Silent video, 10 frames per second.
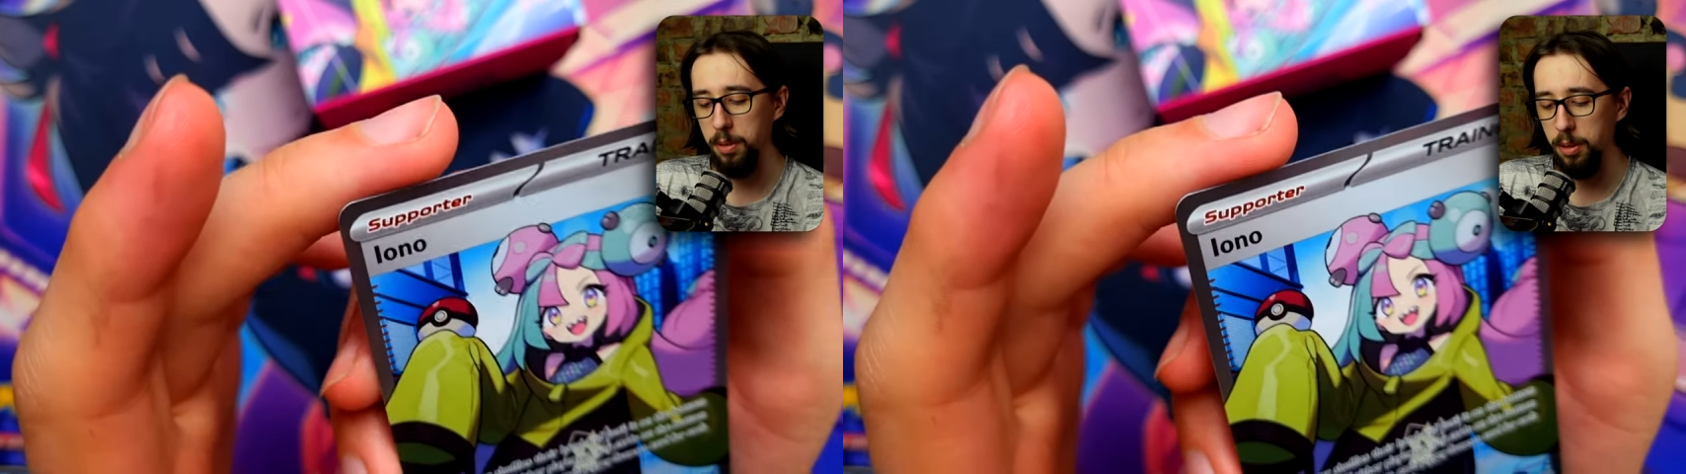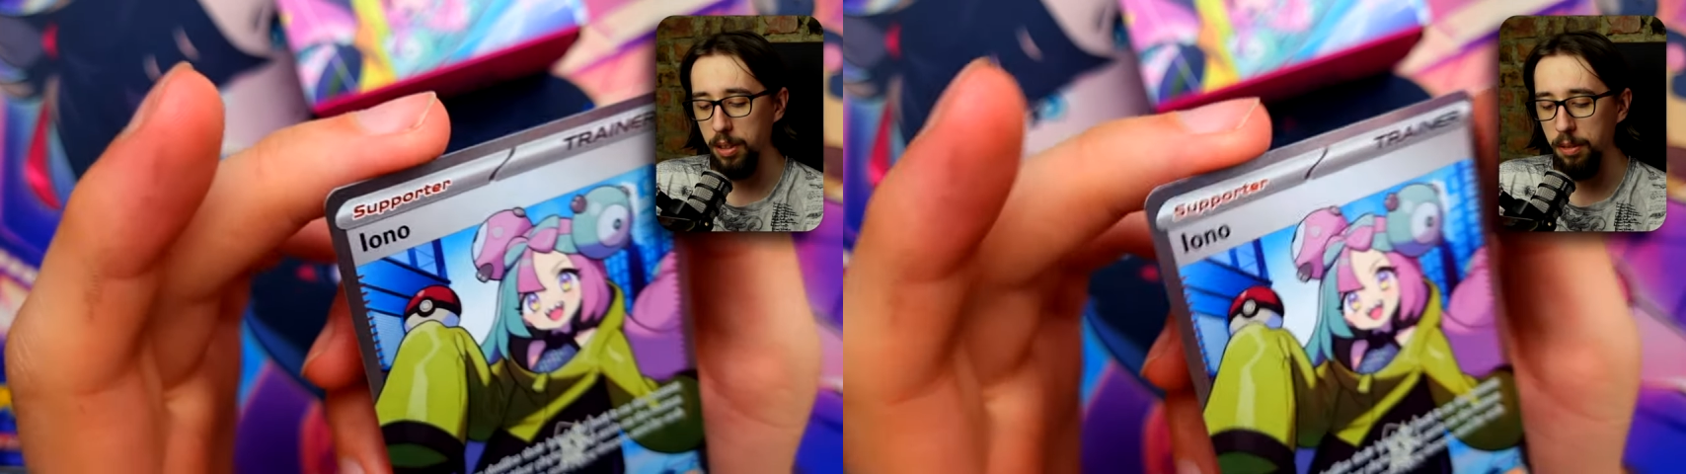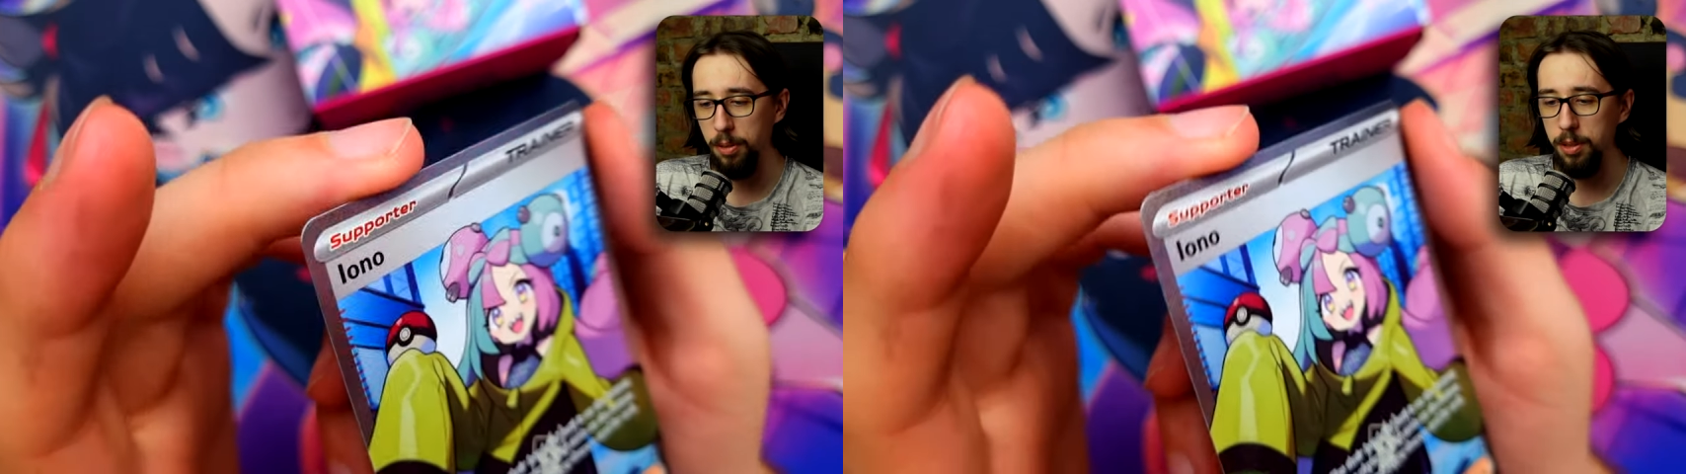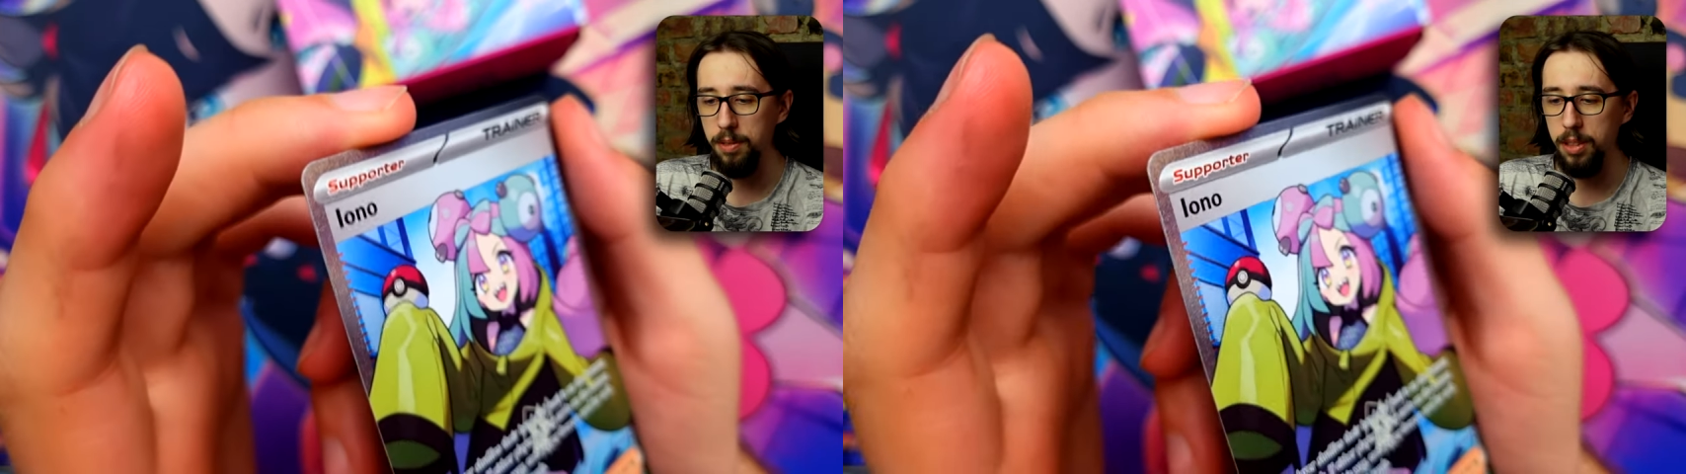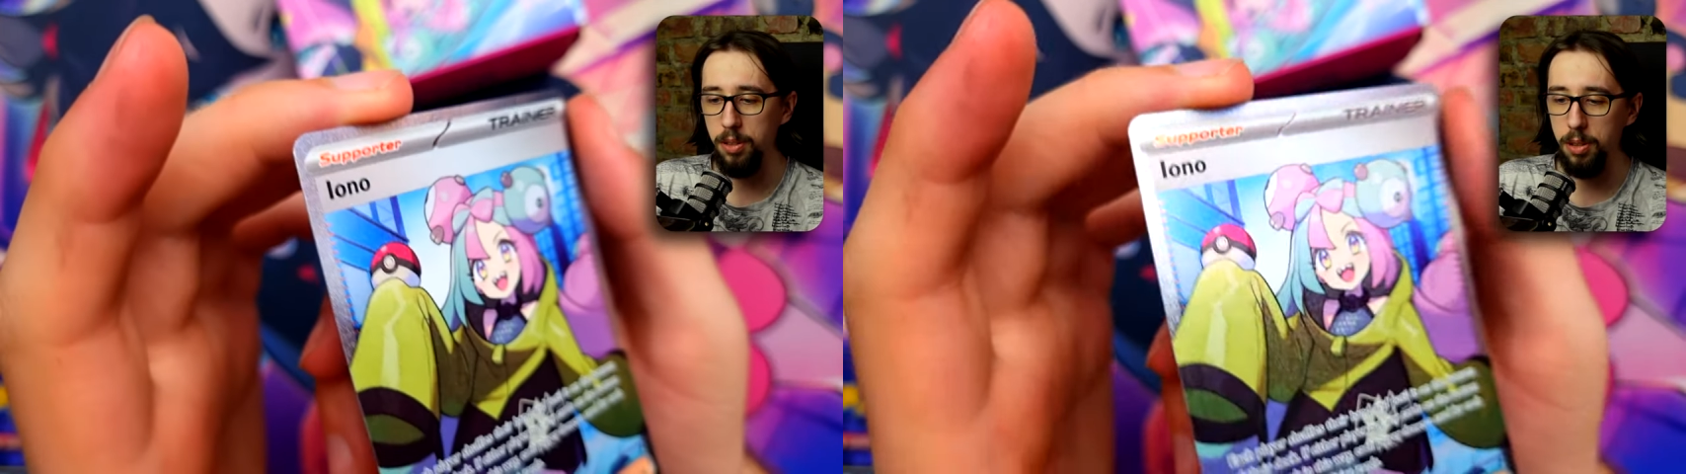tylko na folii
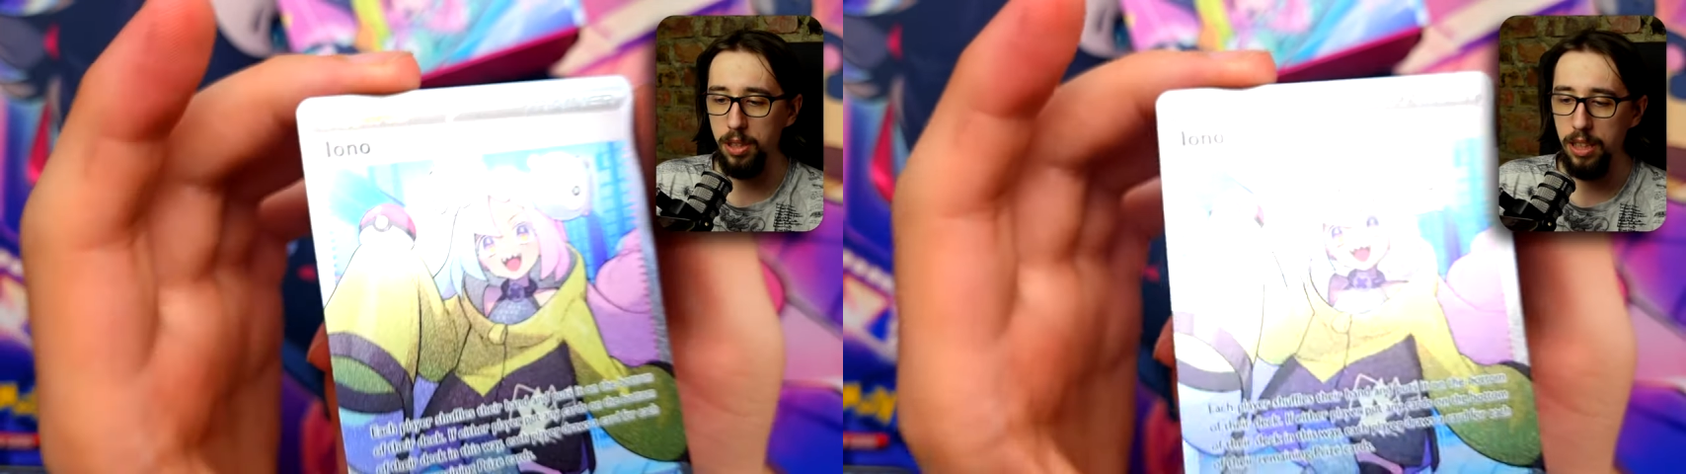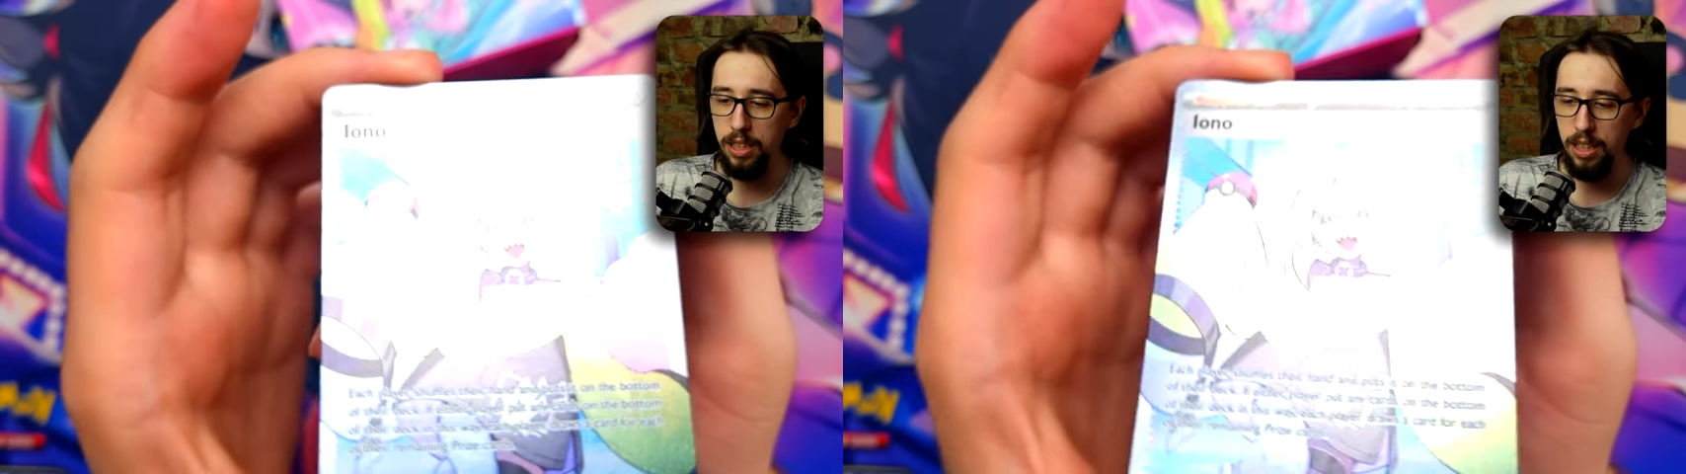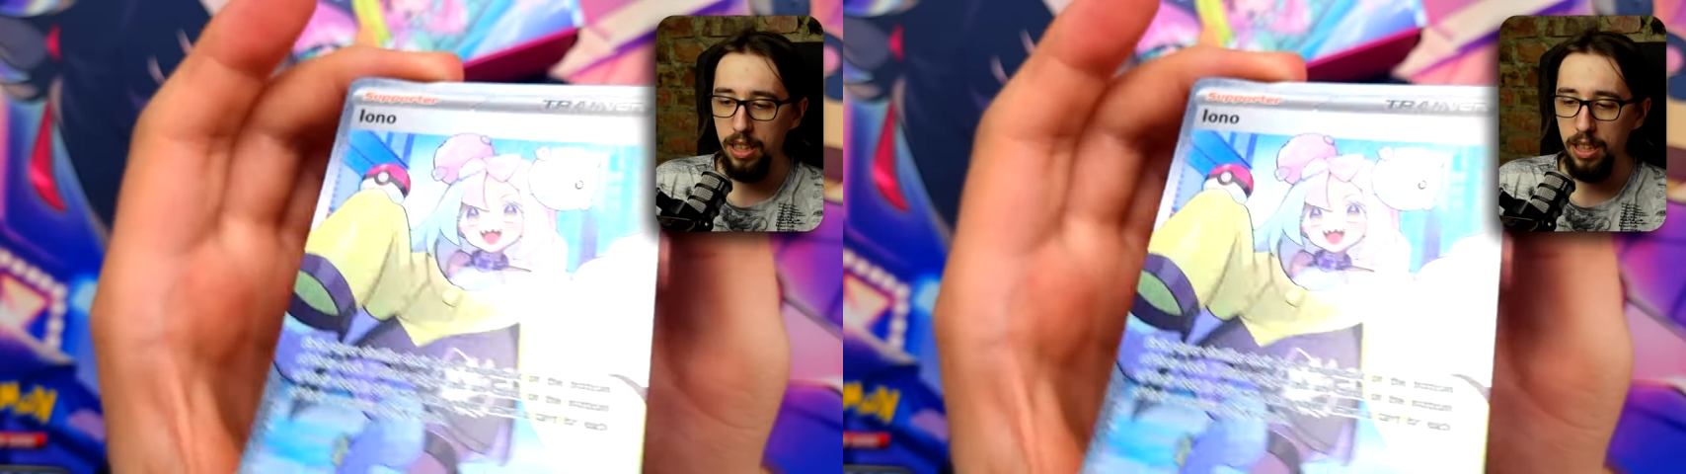widoczne.